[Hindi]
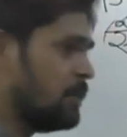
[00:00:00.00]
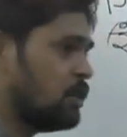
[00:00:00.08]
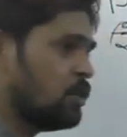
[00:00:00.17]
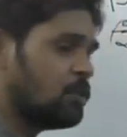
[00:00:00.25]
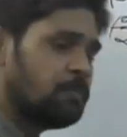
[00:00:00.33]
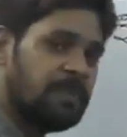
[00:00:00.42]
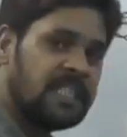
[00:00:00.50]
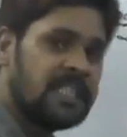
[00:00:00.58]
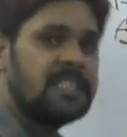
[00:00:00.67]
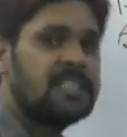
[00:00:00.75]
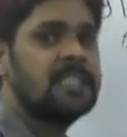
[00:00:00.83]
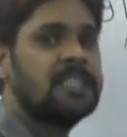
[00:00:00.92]
में जो
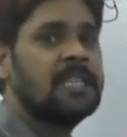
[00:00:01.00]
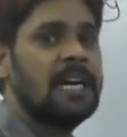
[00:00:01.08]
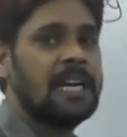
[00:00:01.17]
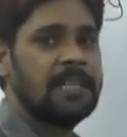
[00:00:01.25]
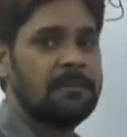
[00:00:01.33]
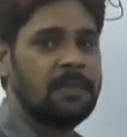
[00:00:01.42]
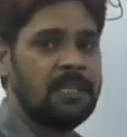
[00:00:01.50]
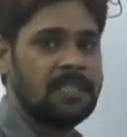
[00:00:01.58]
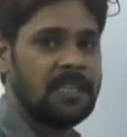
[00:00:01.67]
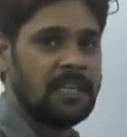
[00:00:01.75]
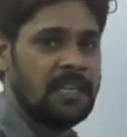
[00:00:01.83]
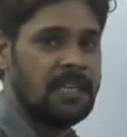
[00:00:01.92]
भित्त चित्रकारी
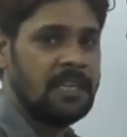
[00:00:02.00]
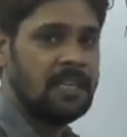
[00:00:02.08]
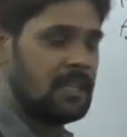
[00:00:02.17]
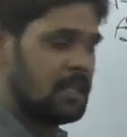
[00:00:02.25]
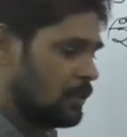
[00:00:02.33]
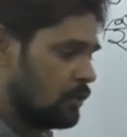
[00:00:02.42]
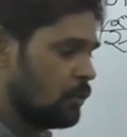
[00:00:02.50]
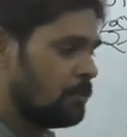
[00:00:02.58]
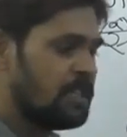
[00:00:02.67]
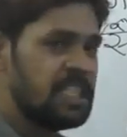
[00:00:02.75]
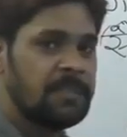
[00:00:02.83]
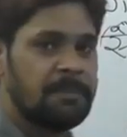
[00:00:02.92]
मिली है जो
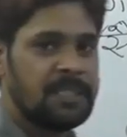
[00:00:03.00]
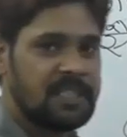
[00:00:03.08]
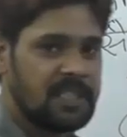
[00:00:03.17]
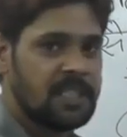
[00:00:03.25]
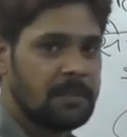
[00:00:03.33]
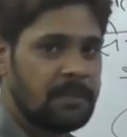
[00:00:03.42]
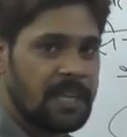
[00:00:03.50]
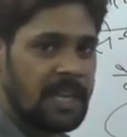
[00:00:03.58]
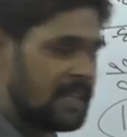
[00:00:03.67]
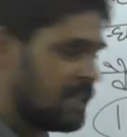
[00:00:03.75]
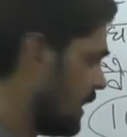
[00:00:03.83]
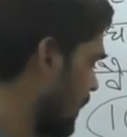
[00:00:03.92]
भित्त पे चित्र
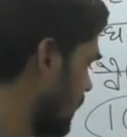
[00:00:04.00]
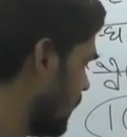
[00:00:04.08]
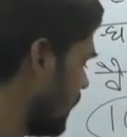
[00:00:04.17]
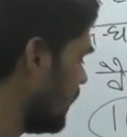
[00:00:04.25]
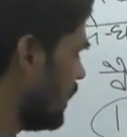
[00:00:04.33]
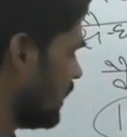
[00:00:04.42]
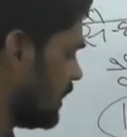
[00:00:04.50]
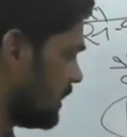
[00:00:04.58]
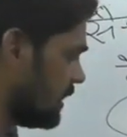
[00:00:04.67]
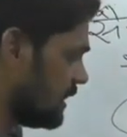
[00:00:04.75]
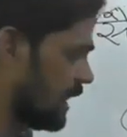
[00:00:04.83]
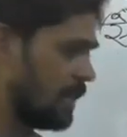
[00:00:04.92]
बनाए गए हैं
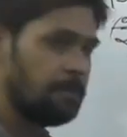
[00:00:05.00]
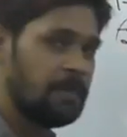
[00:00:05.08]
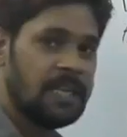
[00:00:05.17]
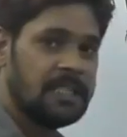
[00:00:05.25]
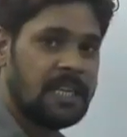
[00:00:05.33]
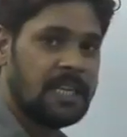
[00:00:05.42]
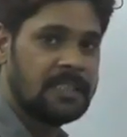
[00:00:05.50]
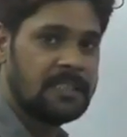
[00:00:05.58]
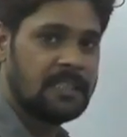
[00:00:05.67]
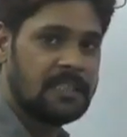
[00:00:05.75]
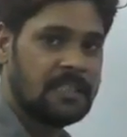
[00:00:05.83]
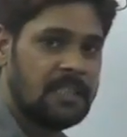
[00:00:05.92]
इसी धर्म पे
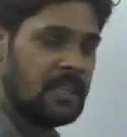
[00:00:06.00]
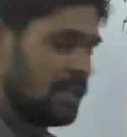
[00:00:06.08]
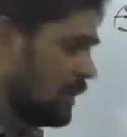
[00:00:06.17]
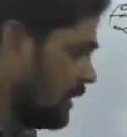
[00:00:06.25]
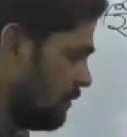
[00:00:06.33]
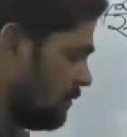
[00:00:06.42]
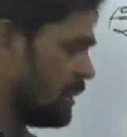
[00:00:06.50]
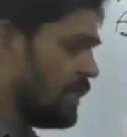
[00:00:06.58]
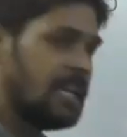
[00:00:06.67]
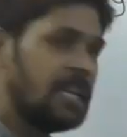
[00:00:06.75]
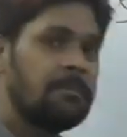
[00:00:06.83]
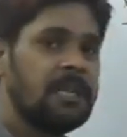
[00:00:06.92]
आधारित हैं फिर
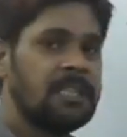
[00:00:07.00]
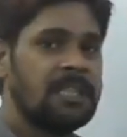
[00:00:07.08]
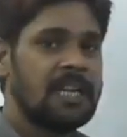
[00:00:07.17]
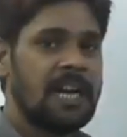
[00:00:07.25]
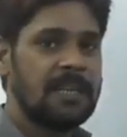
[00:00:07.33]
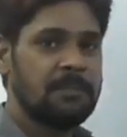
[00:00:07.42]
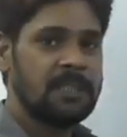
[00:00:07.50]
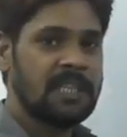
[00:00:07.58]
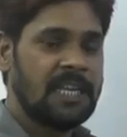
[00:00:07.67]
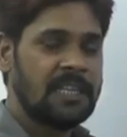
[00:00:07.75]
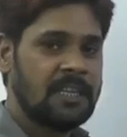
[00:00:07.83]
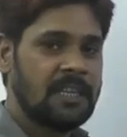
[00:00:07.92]
अगर मध्यकाल में
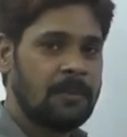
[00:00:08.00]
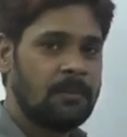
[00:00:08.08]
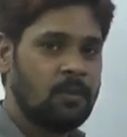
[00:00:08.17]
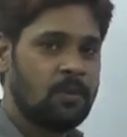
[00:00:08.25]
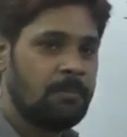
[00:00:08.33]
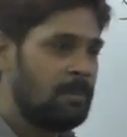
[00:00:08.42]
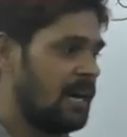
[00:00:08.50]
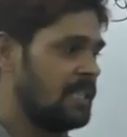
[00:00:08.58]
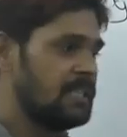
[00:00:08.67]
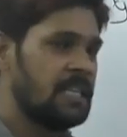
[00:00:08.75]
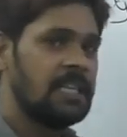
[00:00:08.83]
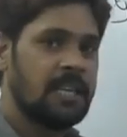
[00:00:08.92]
जाएंगे हम लोग
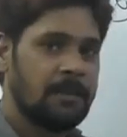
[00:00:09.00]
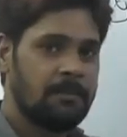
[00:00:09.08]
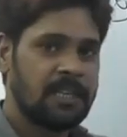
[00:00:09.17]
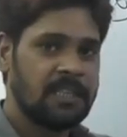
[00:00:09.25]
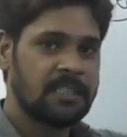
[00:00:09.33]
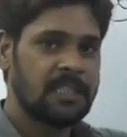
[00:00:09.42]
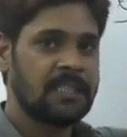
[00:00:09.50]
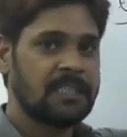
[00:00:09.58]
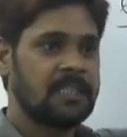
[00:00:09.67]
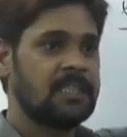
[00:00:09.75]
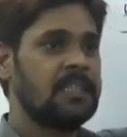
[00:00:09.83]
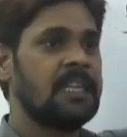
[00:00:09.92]
पाल जैन अभ्रंश यहाँ
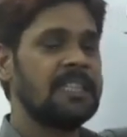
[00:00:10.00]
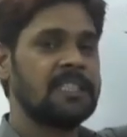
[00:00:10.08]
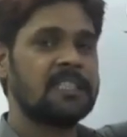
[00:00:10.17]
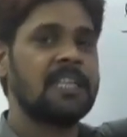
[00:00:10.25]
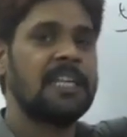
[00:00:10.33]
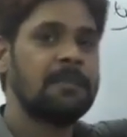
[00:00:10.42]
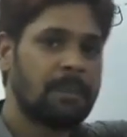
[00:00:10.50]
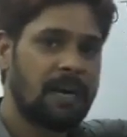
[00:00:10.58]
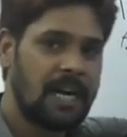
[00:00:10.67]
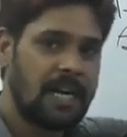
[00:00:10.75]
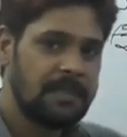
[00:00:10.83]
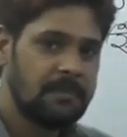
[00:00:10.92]
तक कि राजस्थानी
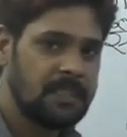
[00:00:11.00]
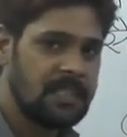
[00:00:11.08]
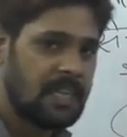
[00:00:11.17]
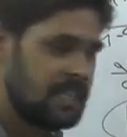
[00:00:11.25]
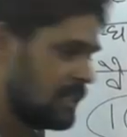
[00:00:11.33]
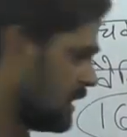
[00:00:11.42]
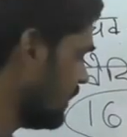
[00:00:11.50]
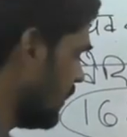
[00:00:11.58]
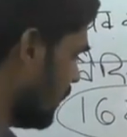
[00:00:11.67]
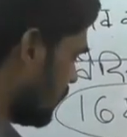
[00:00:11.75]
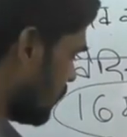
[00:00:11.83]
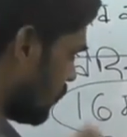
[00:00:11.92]
पहाड़ी में जाएंगे
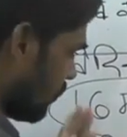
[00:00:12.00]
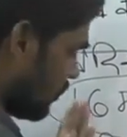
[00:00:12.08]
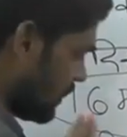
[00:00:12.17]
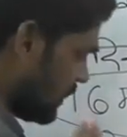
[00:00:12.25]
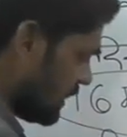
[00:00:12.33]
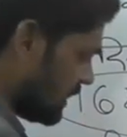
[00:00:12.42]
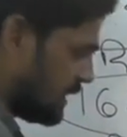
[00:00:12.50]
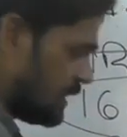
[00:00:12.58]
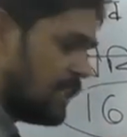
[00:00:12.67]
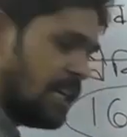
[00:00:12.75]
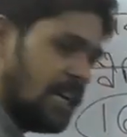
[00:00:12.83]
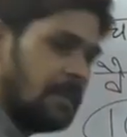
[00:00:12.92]
तो इसी
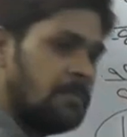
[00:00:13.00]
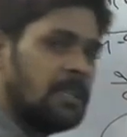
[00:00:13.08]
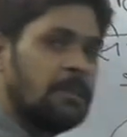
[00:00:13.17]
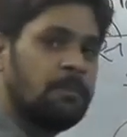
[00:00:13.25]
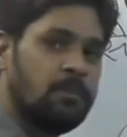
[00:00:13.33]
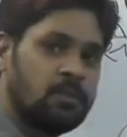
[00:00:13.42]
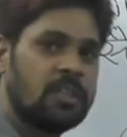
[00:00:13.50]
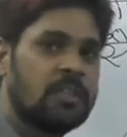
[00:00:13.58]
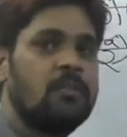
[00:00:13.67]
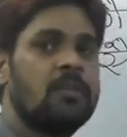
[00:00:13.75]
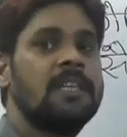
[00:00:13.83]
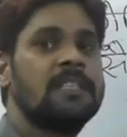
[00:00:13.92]
धर्म की
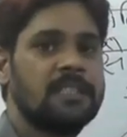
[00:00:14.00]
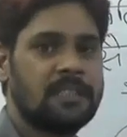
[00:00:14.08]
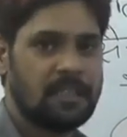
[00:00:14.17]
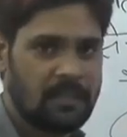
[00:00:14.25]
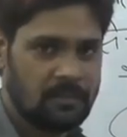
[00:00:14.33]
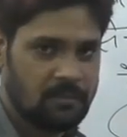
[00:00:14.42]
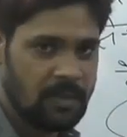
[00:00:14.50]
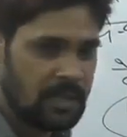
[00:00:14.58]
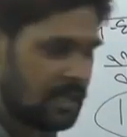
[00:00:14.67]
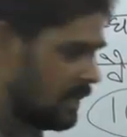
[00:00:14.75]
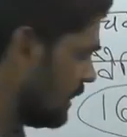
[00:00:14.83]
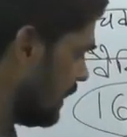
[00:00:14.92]
पुस्तकों का चित्रण हुआ
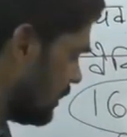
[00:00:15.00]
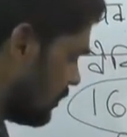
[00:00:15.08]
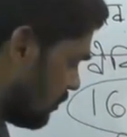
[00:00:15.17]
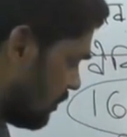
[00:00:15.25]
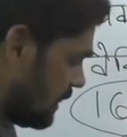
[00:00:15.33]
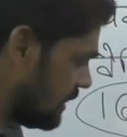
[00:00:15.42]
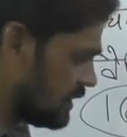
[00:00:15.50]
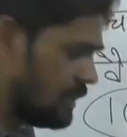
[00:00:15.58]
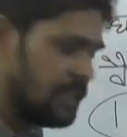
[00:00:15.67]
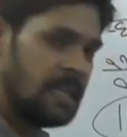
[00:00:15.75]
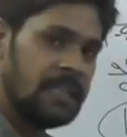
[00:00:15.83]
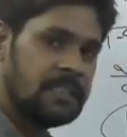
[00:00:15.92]
है तो
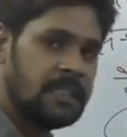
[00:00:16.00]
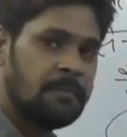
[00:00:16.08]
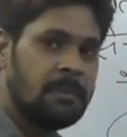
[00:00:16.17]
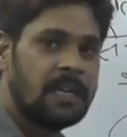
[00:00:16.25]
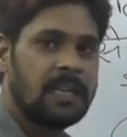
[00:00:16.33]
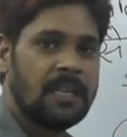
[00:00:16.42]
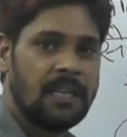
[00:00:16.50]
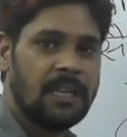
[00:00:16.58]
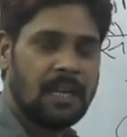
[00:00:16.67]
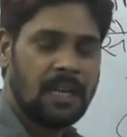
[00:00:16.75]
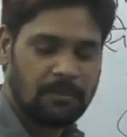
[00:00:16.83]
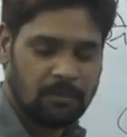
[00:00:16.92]
इसलिए ये पढ़ना
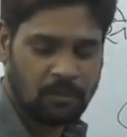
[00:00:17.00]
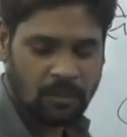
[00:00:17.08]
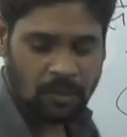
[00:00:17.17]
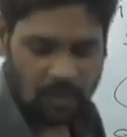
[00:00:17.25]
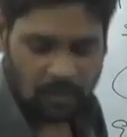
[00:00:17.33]
आपको